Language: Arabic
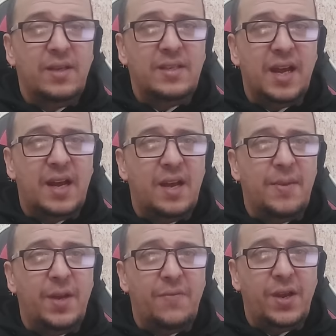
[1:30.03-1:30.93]
استقال
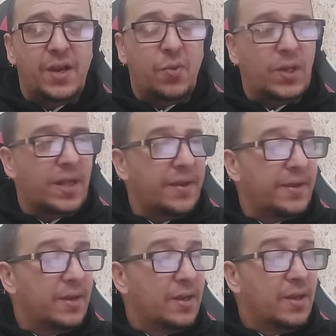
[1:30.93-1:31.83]
من الفريق الوطني
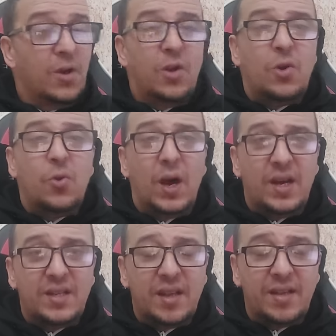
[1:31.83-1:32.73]

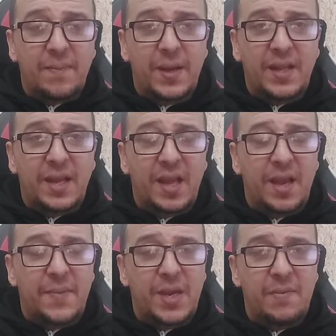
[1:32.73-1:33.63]
وخاصة بعد
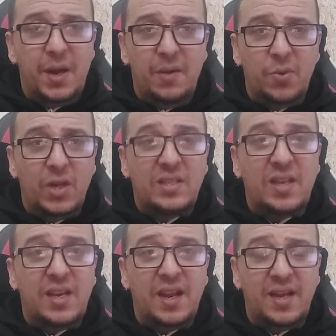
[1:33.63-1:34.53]
كلامه مع
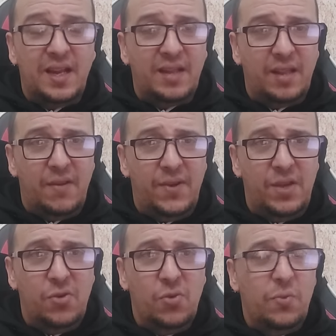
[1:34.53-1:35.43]
المناصرين أنا حطيت
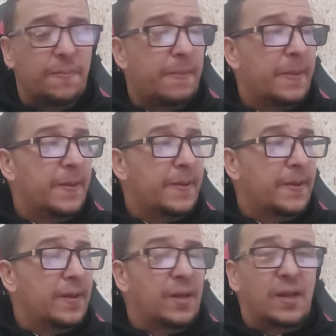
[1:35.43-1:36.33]
الفيديو
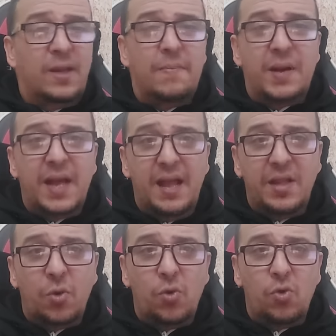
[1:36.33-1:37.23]
لما قاعد
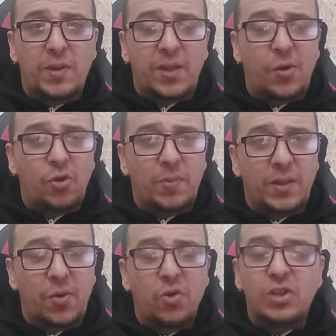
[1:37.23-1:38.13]
يقول له ما تروحش ما
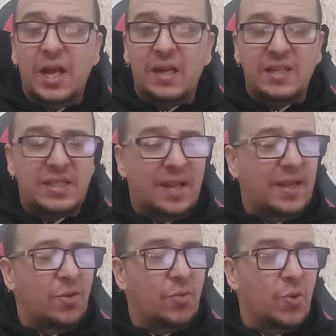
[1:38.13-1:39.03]
تروحش داخل السطاد
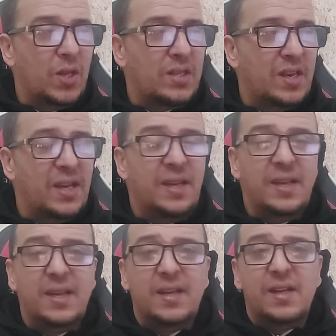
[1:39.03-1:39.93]
هذوك مناصرين
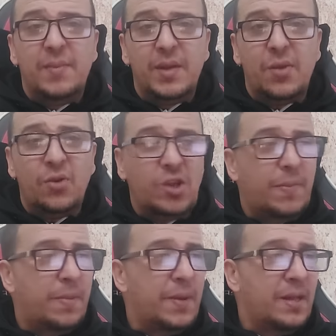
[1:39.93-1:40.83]
ما تروحش
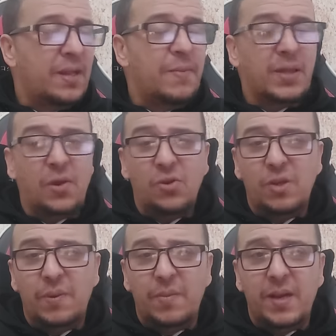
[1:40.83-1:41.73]
بالماضي ما تروحش
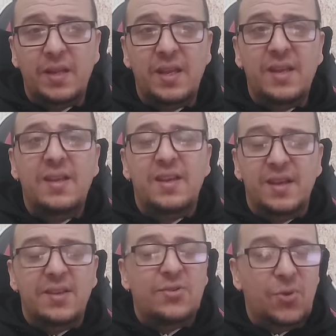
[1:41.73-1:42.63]
بالماضي
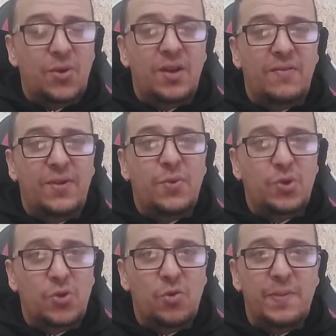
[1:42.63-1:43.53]
شغل في
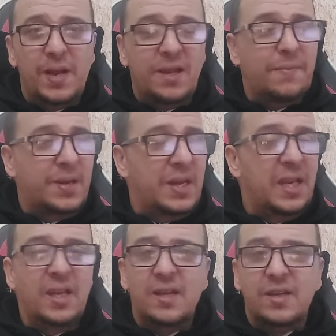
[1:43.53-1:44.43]
وجهه بان لي
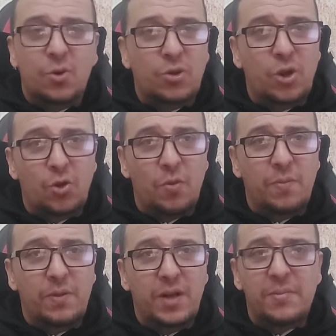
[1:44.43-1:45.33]
باللي قلت
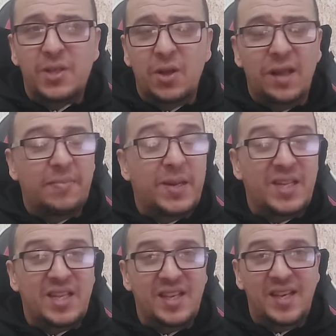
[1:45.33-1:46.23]
لكم خمسة من
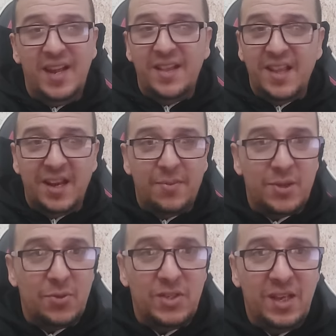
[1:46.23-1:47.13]
90 حتى ل 95%
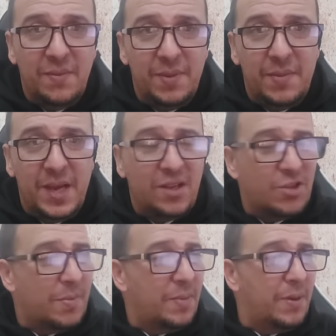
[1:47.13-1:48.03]

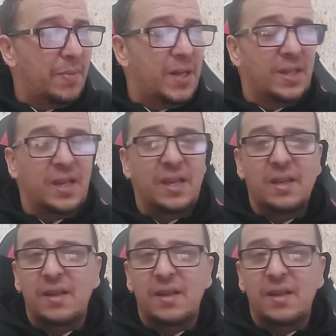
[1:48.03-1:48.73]
جمال بالماضي